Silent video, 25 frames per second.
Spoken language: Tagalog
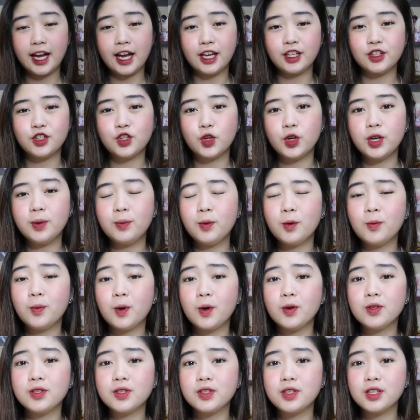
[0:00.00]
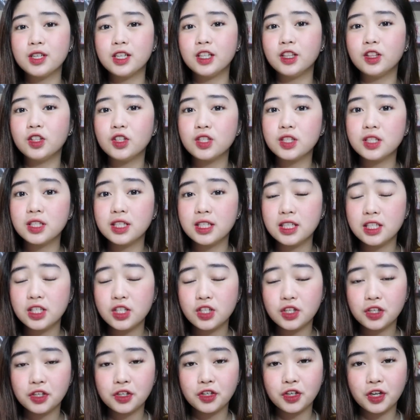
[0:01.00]
Ayan. So, ipopost ko dito sa
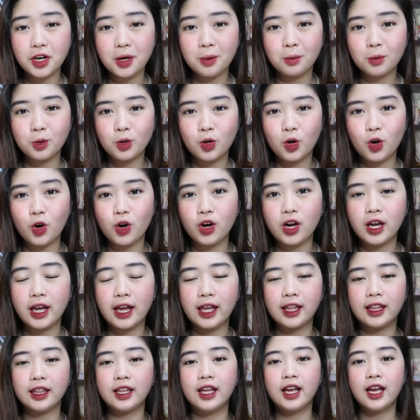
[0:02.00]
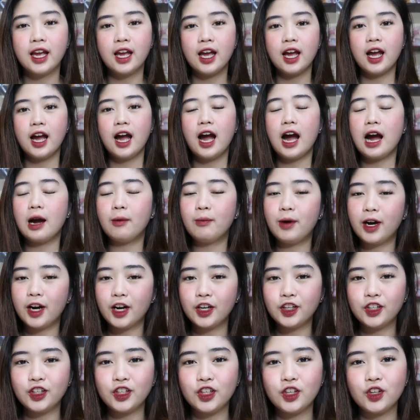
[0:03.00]
Instagram ko and
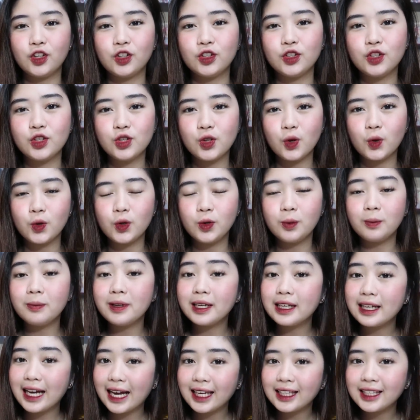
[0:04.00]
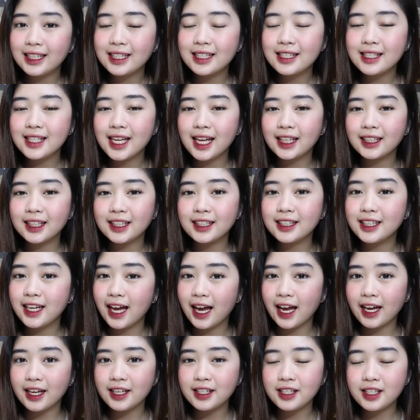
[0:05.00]
abangan nyo yun. So, yung mechanics natin,
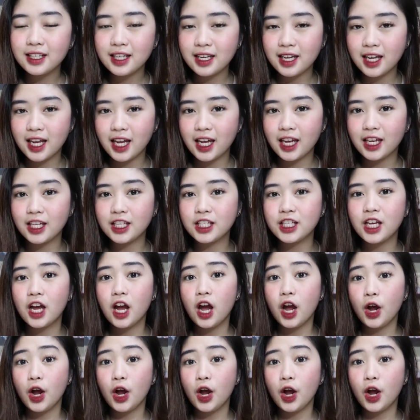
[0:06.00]
guys, is